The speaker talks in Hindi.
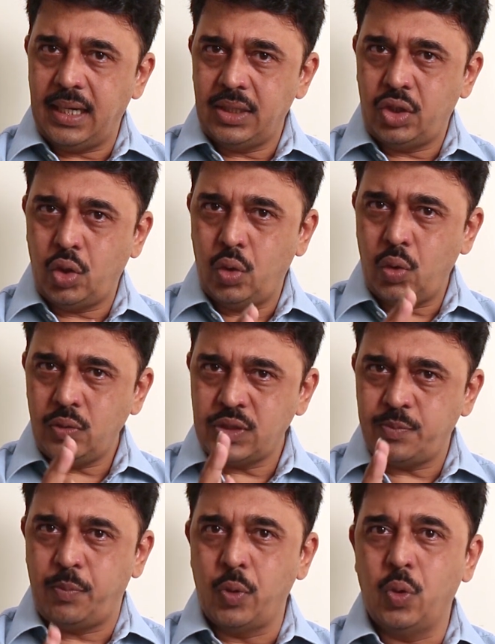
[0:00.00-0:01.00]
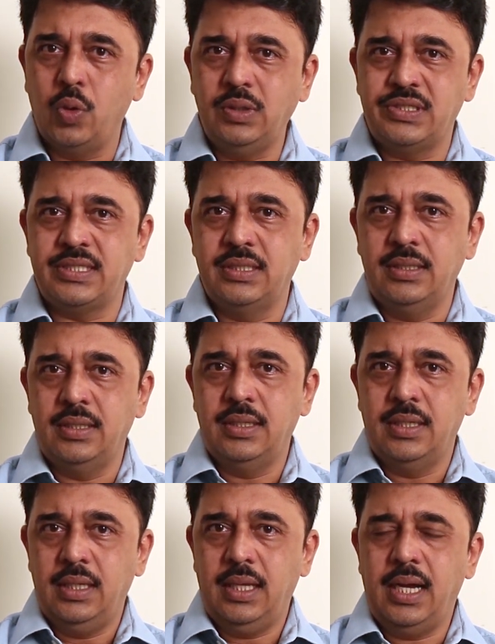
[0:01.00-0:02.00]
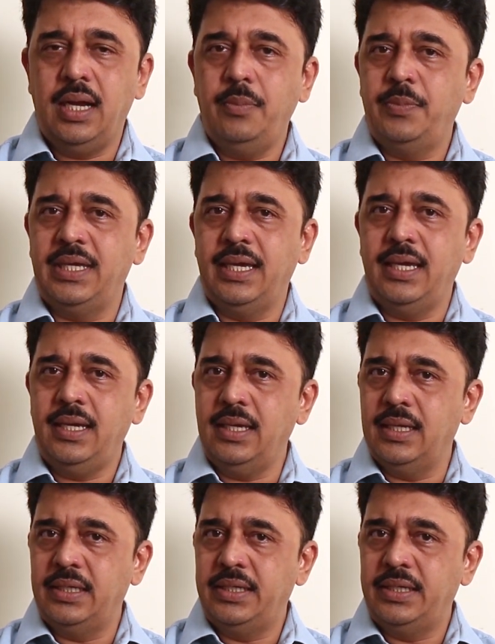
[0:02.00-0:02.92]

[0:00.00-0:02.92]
आठों स्पोक्स आपके